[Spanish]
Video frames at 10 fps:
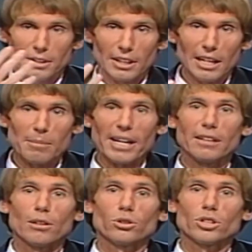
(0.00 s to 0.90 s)
en la
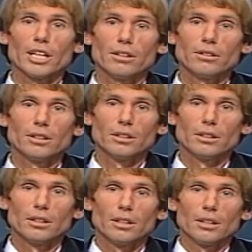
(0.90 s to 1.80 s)
imagen de los chilenos,
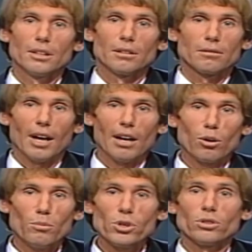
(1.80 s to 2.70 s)

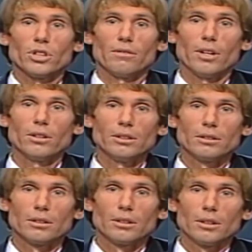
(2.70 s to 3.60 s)
algo muy conservador,
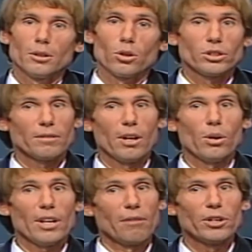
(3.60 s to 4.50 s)

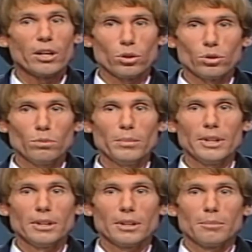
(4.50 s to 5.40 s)
conservador de las buenas
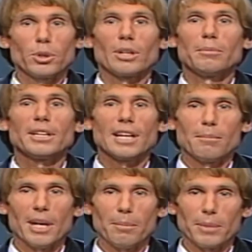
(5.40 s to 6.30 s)
costumbres, pero también de
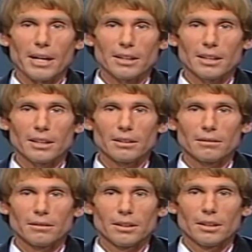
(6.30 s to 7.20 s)
las malas prácticas.
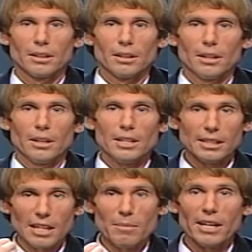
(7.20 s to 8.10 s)
Y
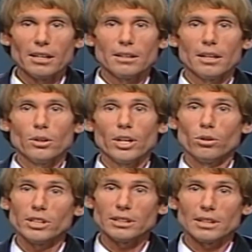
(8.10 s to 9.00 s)
esa imagen creo que
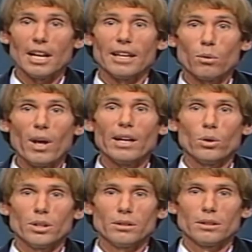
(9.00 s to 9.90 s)
no es la adecuada
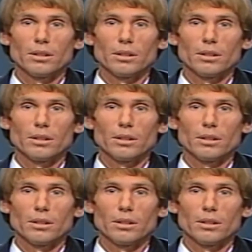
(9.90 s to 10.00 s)
hoy,